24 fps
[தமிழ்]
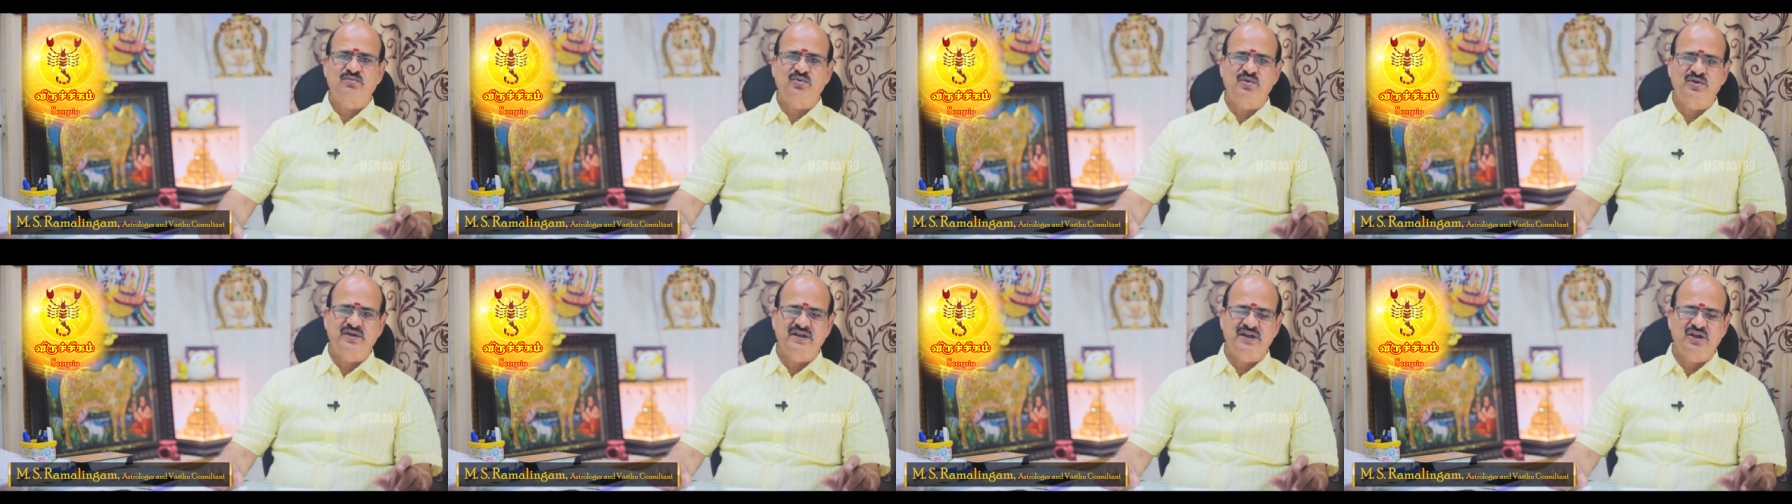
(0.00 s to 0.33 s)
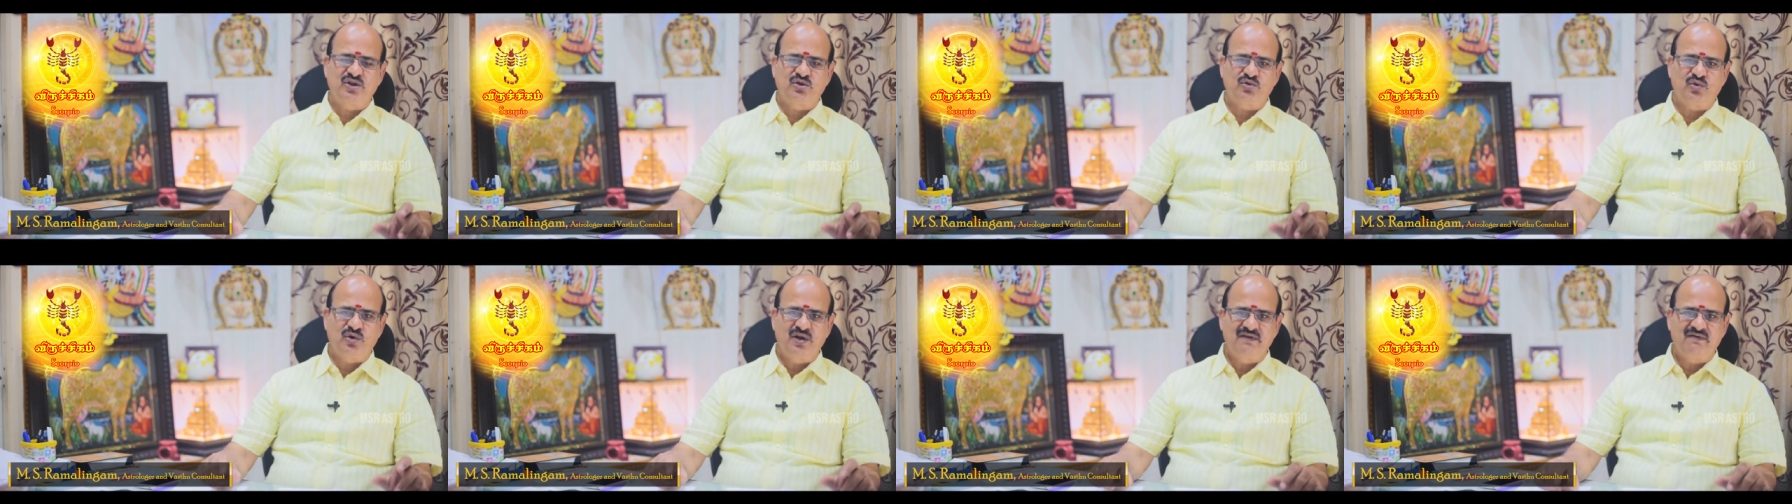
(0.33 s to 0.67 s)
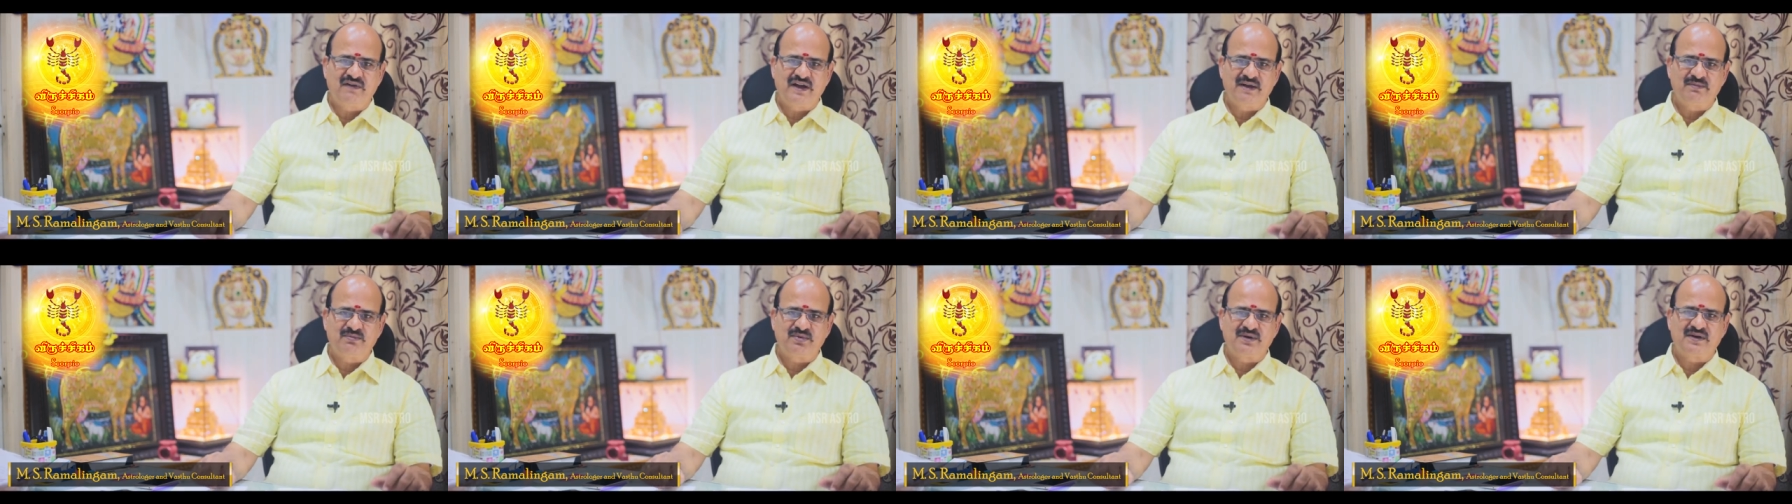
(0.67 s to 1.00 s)
புதிய தொழில்
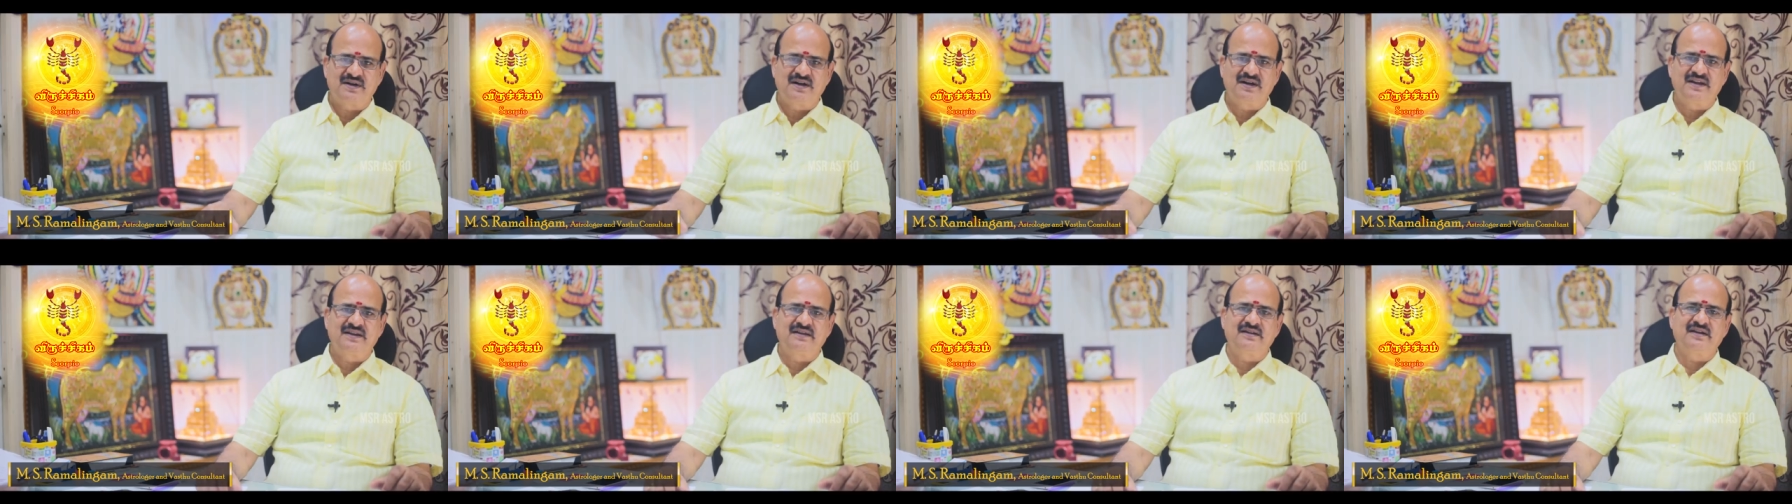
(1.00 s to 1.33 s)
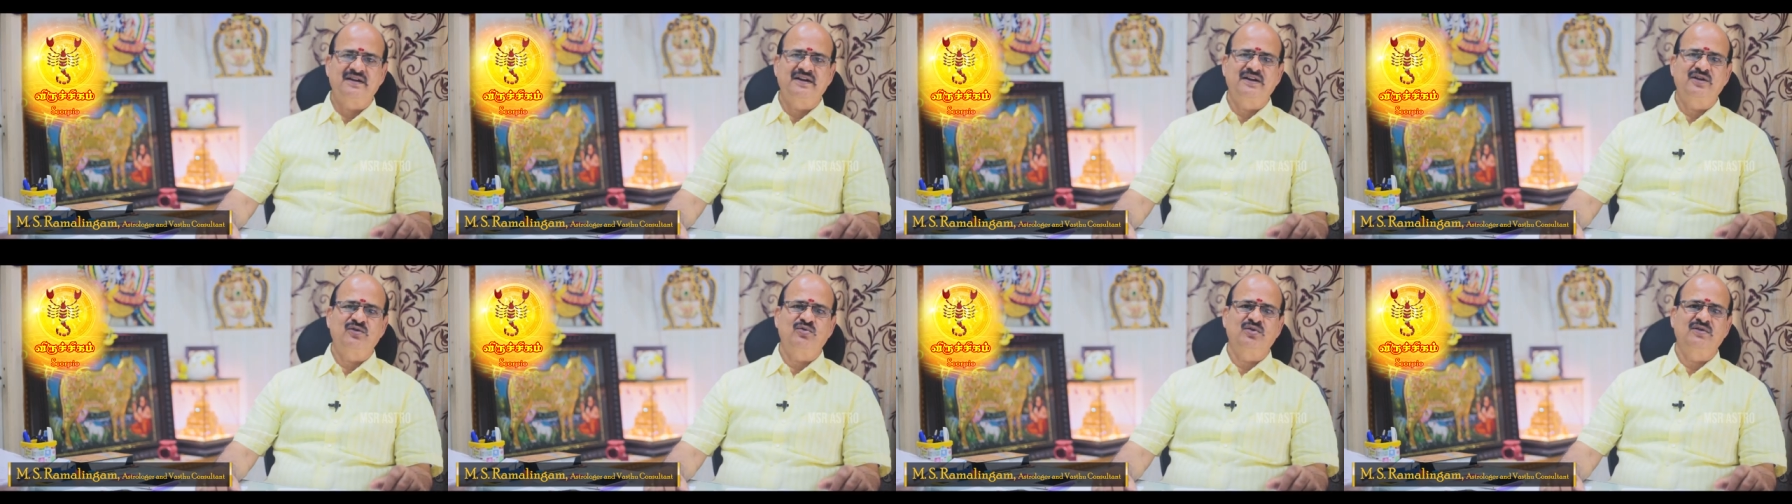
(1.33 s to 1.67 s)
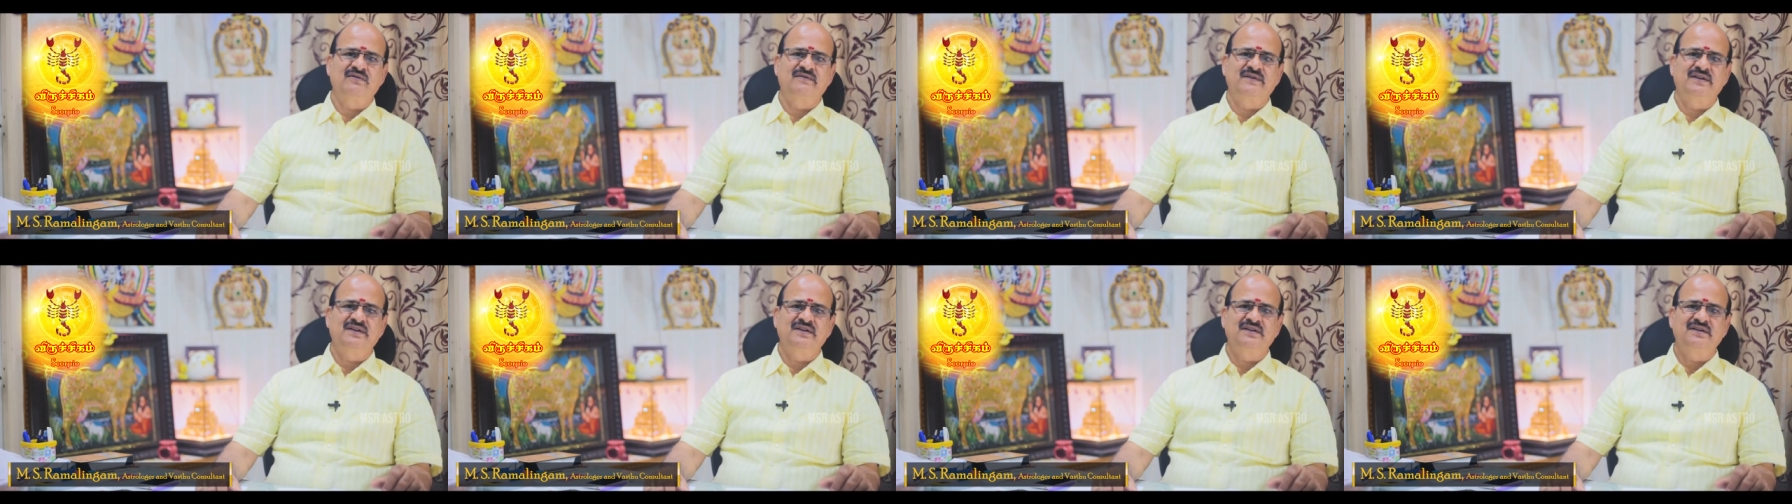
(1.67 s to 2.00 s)
வாய்ப்புகளை
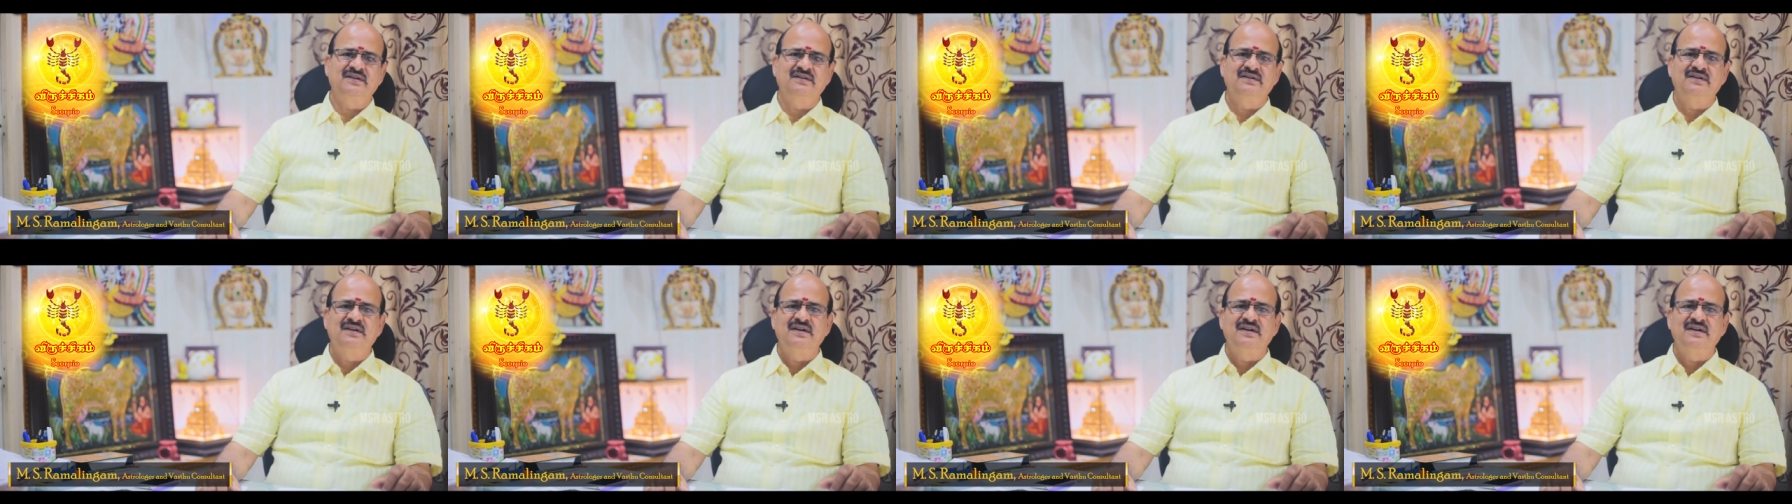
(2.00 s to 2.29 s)
தேடிக்கொள்வது